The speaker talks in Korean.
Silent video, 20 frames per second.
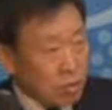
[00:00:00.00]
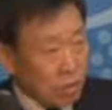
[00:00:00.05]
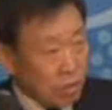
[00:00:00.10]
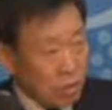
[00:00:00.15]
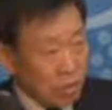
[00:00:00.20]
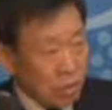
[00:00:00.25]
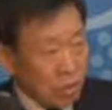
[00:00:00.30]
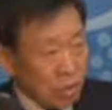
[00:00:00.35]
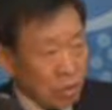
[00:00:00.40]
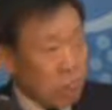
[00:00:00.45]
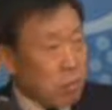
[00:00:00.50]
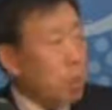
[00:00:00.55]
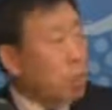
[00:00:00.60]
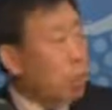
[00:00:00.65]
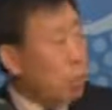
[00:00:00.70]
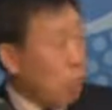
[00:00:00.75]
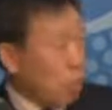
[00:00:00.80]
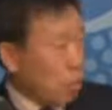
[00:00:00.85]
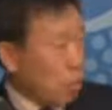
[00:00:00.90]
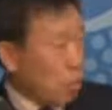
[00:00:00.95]
어떤
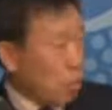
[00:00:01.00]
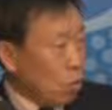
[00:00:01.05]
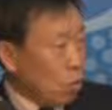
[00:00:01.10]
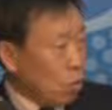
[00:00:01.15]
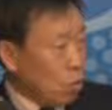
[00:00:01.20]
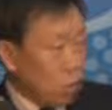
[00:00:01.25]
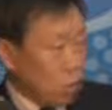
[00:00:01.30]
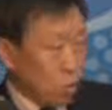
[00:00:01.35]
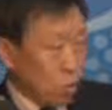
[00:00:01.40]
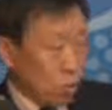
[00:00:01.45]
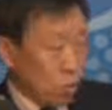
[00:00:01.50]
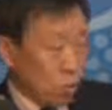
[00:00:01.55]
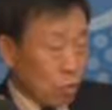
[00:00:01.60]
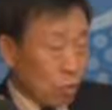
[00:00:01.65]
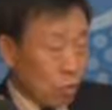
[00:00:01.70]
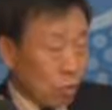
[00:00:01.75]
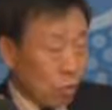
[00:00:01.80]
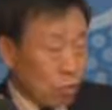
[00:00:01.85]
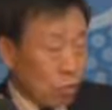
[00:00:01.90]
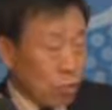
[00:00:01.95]

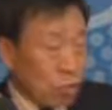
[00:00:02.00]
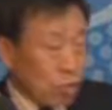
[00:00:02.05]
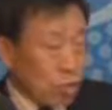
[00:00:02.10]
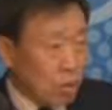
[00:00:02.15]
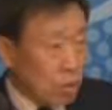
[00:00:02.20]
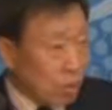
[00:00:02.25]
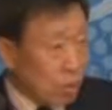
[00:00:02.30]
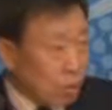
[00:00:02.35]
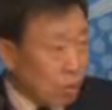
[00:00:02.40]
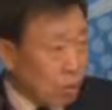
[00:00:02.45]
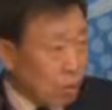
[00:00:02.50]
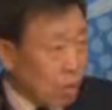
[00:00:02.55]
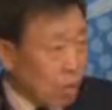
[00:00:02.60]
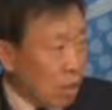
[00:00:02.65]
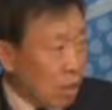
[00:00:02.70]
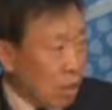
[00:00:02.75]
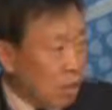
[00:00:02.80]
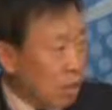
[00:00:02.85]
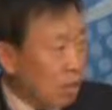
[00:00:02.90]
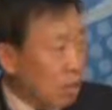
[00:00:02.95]
대표로서 도시를 볼
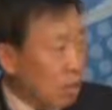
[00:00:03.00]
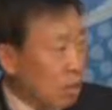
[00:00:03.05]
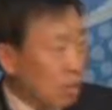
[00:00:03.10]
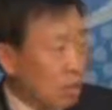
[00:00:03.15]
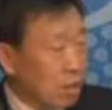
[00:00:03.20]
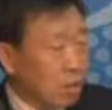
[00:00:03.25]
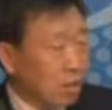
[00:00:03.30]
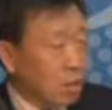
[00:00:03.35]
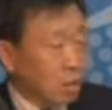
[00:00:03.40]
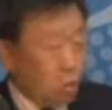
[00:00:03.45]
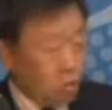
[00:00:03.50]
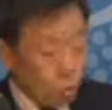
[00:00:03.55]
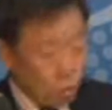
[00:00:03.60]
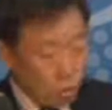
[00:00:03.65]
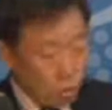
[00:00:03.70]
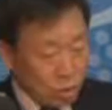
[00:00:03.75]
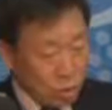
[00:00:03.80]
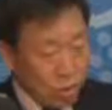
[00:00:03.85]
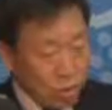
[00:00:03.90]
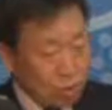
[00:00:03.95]
때 그
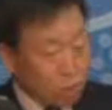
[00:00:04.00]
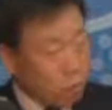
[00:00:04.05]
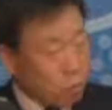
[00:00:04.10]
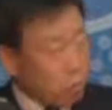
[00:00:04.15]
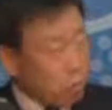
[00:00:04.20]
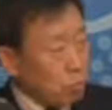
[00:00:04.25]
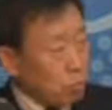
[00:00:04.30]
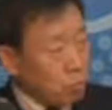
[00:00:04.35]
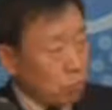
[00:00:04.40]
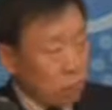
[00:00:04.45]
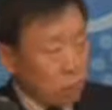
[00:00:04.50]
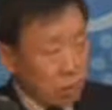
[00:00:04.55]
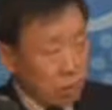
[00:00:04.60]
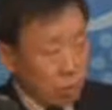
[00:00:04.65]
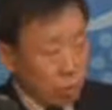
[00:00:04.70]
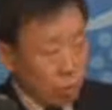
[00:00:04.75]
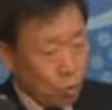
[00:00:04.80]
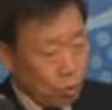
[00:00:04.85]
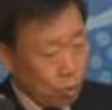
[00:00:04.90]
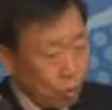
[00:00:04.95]
도시가
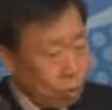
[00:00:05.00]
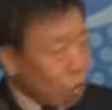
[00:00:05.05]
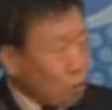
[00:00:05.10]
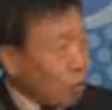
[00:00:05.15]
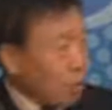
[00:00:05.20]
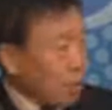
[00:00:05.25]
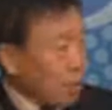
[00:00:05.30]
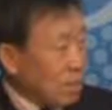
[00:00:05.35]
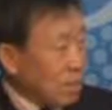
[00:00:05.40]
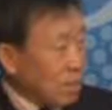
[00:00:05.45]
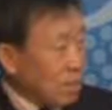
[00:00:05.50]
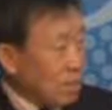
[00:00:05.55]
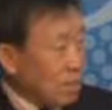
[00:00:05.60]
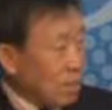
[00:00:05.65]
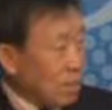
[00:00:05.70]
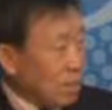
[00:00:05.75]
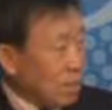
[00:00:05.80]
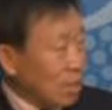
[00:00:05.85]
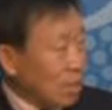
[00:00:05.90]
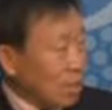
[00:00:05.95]

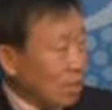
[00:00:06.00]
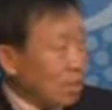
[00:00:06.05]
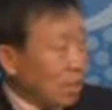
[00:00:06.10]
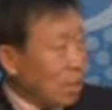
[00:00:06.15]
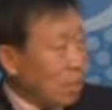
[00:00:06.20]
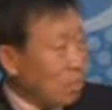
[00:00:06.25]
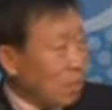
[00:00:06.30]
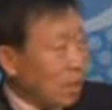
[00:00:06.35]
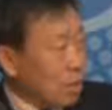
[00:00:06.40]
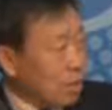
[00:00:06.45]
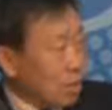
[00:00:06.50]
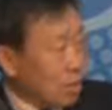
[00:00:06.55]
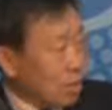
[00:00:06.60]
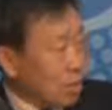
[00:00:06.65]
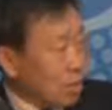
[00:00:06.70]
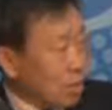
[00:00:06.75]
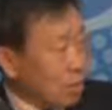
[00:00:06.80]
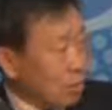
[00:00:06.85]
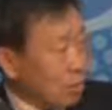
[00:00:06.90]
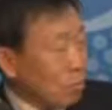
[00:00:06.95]
골목까지
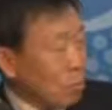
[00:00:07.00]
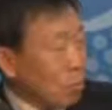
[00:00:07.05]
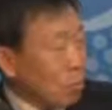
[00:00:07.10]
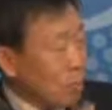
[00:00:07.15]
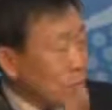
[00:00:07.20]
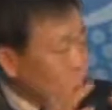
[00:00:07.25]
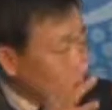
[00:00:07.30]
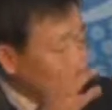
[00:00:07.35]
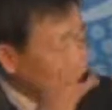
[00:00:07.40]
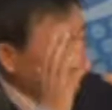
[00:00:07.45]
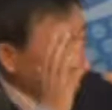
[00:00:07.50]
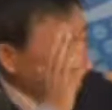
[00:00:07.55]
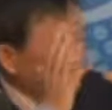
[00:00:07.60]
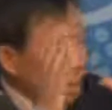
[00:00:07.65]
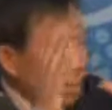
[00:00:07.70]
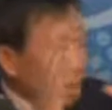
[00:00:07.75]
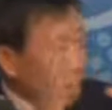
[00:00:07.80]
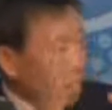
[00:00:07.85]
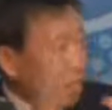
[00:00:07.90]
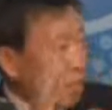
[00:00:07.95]
아파트 뭐 이름까지
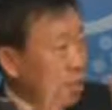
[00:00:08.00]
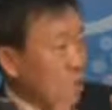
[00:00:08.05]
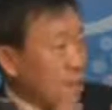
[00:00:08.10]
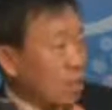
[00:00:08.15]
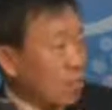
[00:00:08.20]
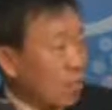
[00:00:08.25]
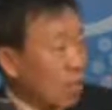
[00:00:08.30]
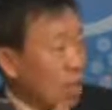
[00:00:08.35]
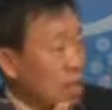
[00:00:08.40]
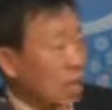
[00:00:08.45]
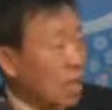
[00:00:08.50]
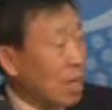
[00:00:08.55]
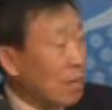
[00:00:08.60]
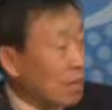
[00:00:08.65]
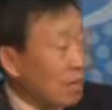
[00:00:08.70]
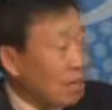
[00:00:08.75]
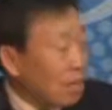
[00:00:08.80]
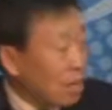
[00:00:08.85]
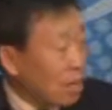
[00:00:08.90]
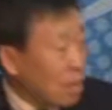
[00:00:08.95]
이렇게
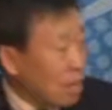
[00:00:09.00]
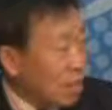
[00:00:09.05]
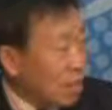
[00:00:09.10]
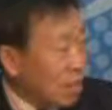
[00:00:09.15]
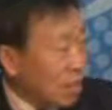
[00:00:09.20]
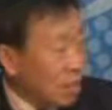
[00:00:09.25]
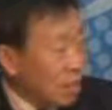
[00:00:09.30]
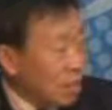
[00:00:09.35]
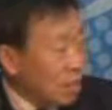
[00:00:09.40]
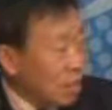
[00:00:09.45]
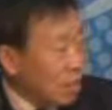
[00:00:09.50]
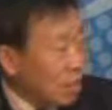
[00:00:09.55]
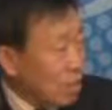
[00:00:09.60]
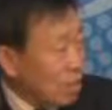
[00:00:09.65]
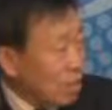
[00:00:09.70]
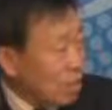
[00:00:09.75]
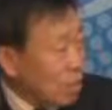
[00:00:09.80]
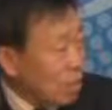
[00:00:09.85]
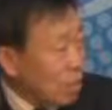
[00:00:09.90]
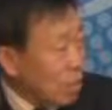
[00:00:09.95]
와닿는데
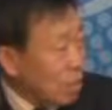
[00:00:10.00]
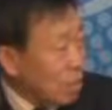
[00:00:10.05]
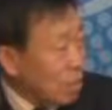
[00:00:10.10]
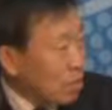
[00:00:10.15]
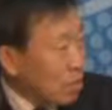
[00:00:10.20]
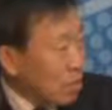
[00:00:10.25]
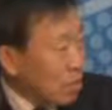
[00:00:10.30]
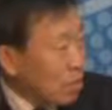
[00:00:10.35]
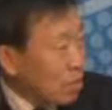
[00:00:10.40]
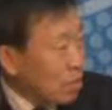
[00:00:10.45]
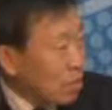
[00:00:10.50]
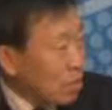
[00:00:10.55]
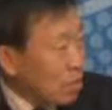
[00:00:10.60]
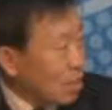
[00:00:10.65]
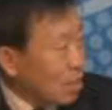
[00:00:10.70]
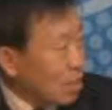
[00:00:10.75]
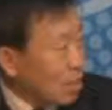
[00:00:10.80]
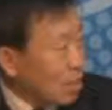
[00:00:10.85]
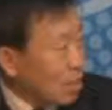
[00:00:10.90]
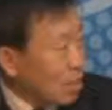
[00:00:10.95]
제가 18년 안산에
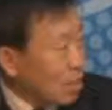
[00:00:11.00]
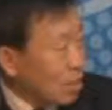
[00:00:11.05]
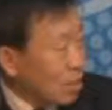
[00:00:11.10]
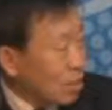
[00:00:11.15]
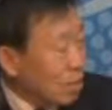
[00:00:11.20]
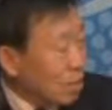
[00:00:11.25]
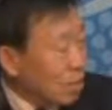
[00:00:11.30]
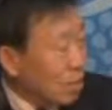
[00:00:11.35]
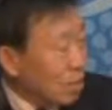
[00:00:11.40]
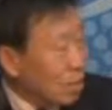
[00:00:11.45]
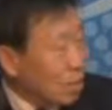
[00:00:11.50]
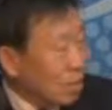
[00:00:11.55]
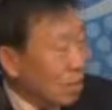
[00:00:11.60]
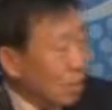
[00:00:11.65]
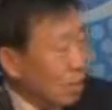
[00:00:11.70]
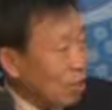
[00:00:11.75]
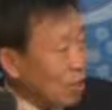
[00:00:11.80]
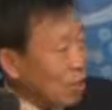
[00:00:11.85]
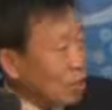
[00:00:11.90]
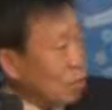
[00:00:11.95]
살 때는
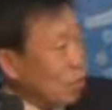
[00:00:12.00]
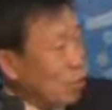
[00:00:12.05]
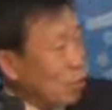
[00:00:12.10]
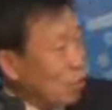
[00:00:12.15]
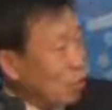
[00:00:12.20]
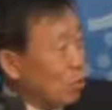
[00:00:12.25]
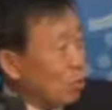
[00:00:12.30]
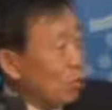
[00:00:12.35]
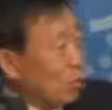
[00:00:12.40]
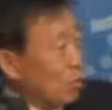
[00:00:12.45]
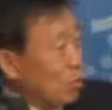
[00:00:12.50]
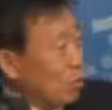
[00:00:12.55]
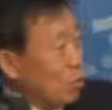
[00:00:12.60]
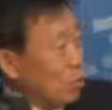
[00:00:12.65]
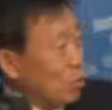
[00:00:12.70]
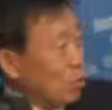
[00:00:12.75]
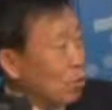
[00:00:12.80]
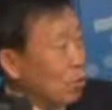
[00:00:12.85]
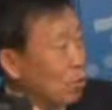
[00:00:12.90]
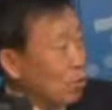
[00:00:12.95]
제가 집하고
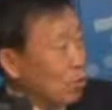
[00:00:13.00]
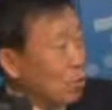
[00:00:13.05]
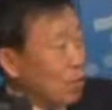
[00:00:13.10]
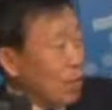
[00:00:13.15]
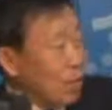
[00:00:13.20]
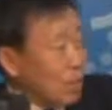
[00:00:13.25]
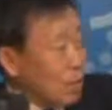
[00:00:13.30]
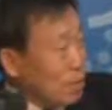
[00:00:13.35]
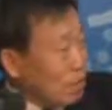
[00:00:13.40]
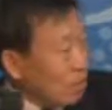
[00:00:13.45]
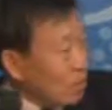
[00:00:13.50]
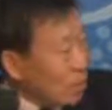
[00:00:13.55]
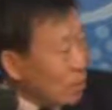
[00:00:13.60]
연구소 네. 또 가끔